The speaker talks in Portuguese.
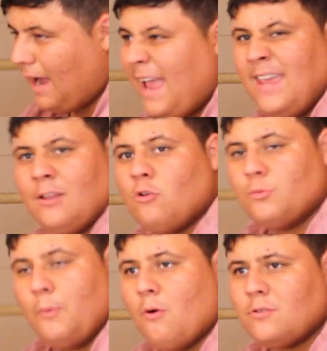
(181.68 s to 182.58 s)
caindo aos
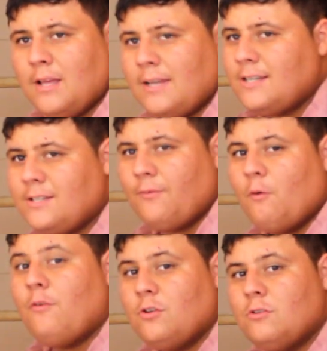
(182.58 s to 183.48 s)
poucos, aí a gente
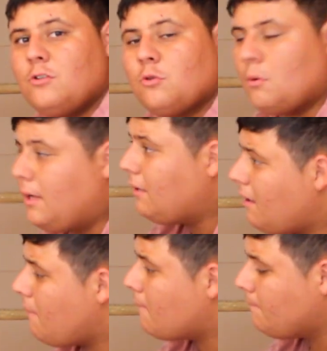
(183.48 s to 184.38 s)
fez o vídeo destruindo,
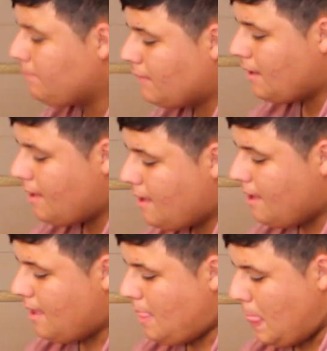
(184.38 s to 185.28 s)
né?
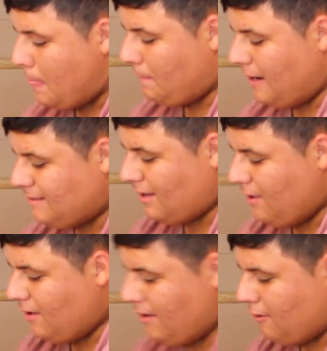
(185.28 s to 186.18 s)
Mas
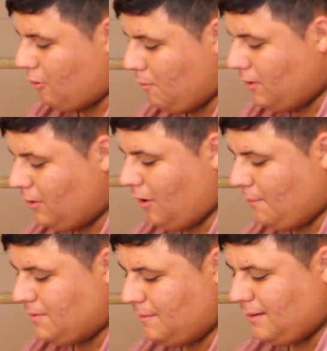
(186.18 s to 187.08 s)
aí, como o
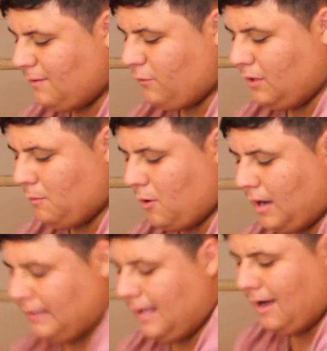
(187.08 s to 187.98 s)
Gnobre sempre tá divulgando meu
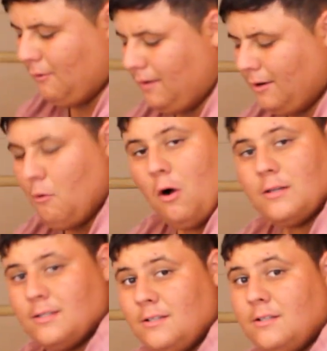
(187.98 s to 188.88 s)
canal, ele
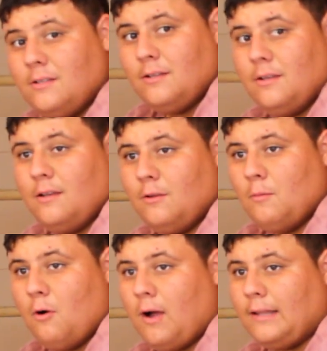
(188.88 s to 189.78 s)
gosta
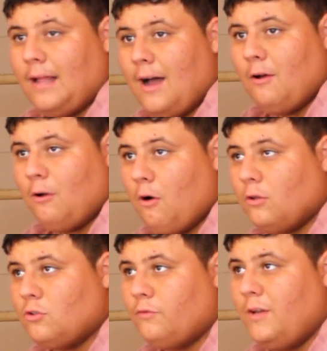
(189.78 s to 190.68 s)
do meu canal, ele
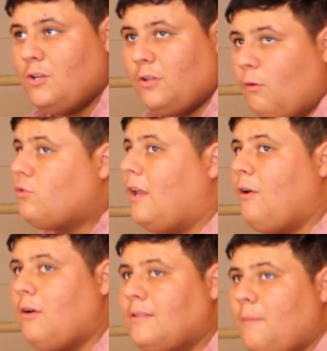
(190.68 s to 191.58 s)
gosta dos vídeos, tem uns que
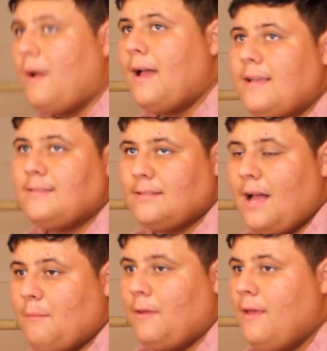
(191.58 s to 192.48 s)
ele gosta mais,
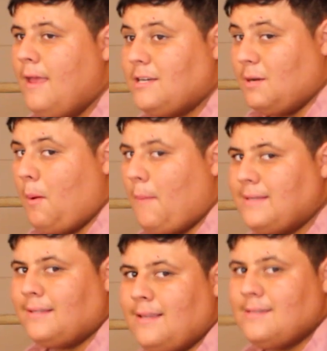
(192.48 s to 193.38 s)
sabe? Chama
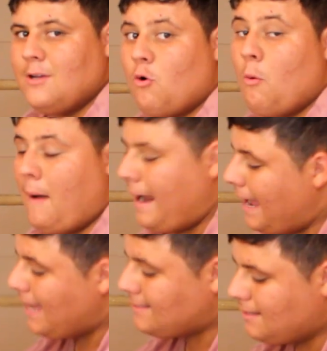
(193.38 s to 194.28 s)
mais atenção, como a
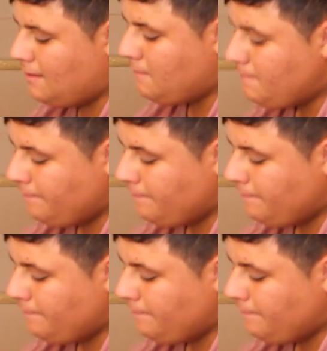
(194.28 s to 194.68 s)
casa.